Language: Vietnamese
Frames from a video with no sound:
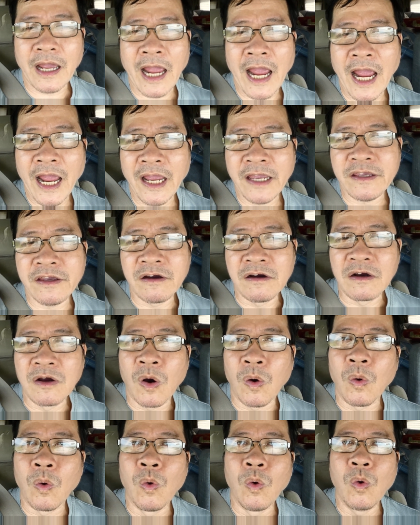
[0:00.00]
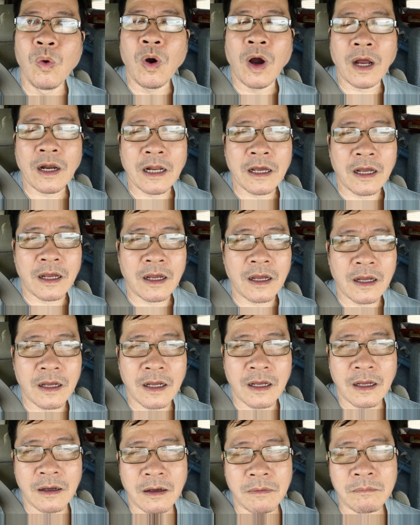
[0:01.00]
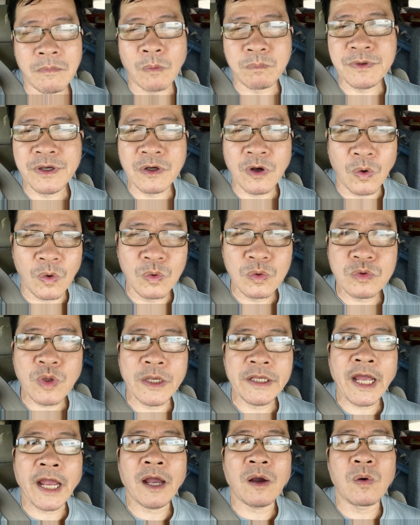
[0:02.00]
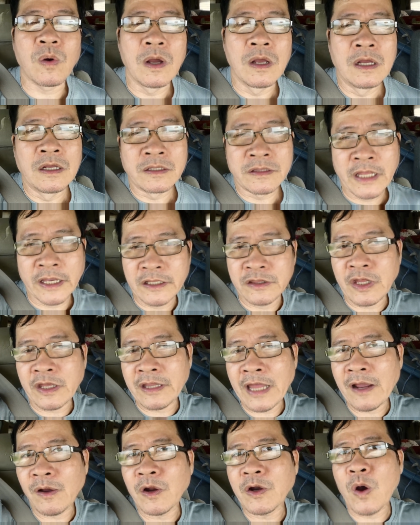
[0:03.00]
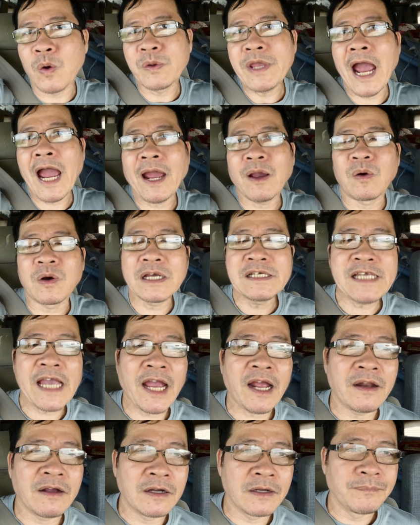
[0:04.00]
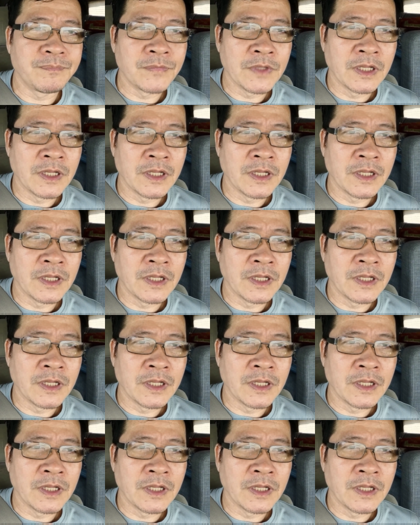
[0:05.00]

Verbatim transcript: hai giường ngủ hoặc là một giường ngủ, tùy theo, thì tùy theo cái độ dài của cái xe nữa.